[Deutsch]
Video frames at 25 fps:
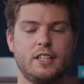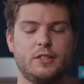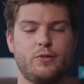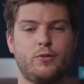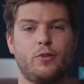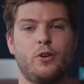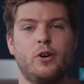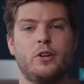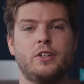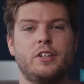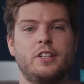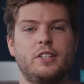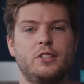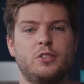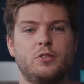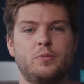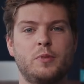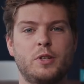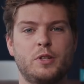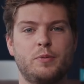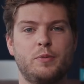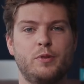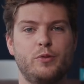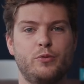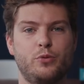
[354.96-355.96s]
Also für Leute, die zum
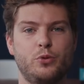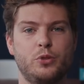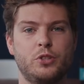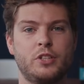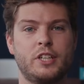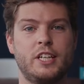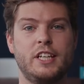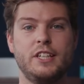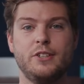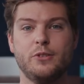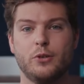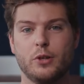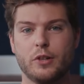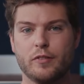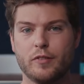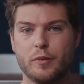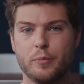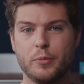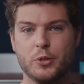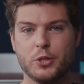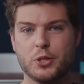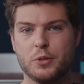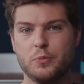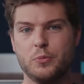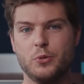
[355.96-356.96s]
Beispiel fürs Kino irgendwie
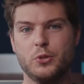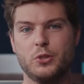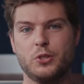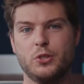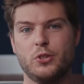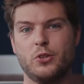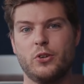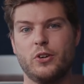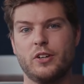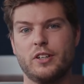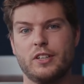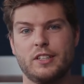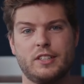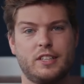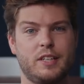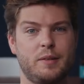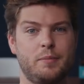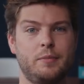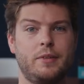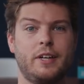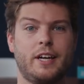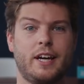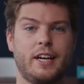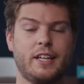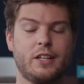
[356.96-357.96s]
mischen müssen, können das
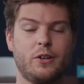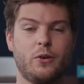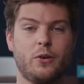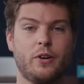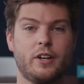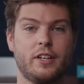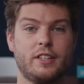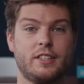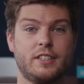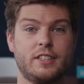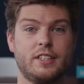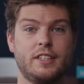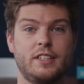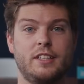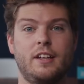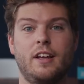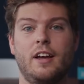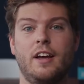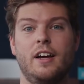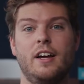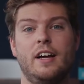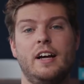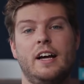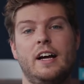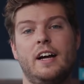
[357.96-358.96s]
eben direkt auch jetzt in
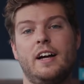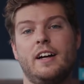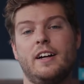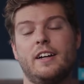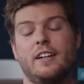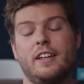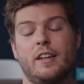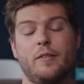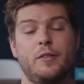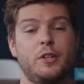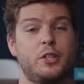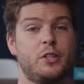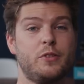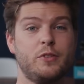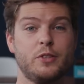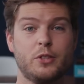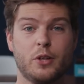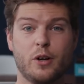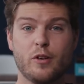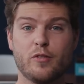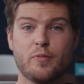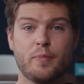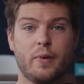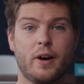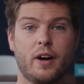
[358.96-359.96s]
DaVinci
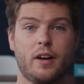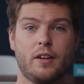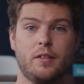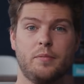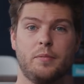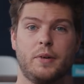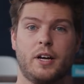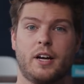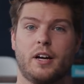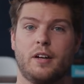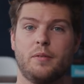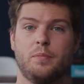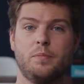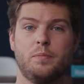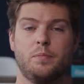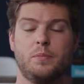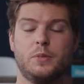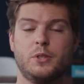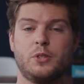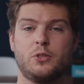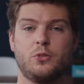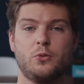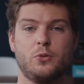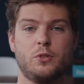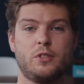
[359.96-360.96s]
Resolve machen. Man kann
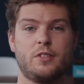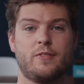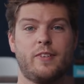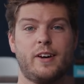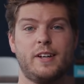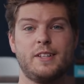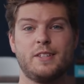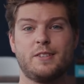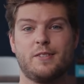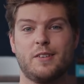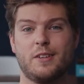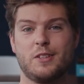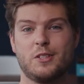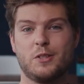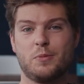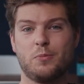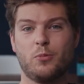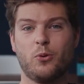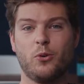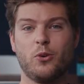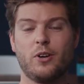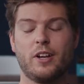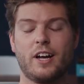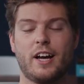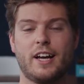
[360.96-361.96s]
bis zu
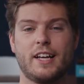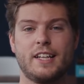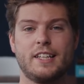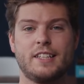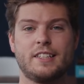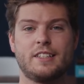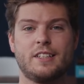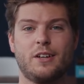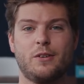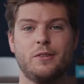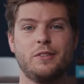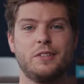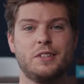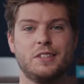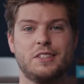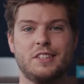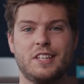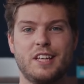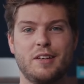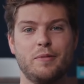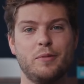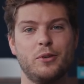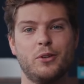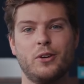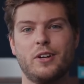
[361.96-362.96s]
22.1
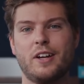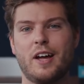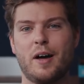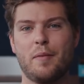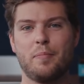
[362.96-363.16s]
Soundsysteme dort